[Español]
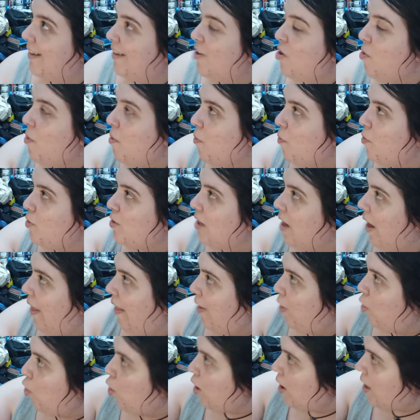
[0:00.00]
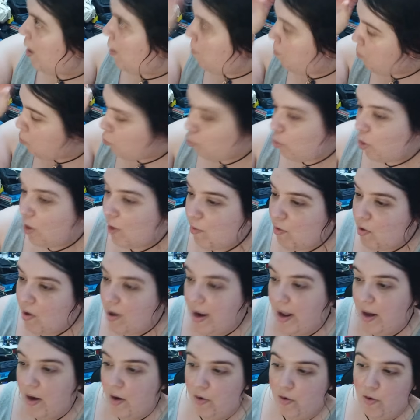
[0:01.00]
No me cuesta nada coger el puto libro y
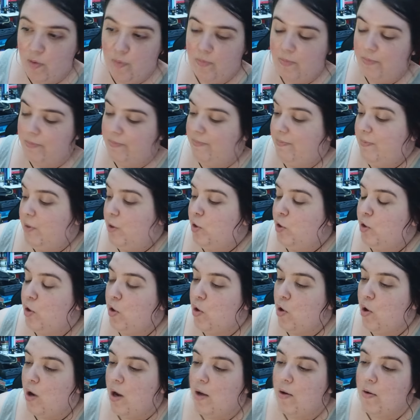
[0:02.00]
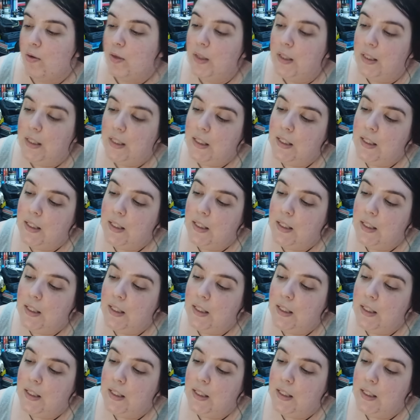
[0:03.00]
leerlo. Pues no lo leo.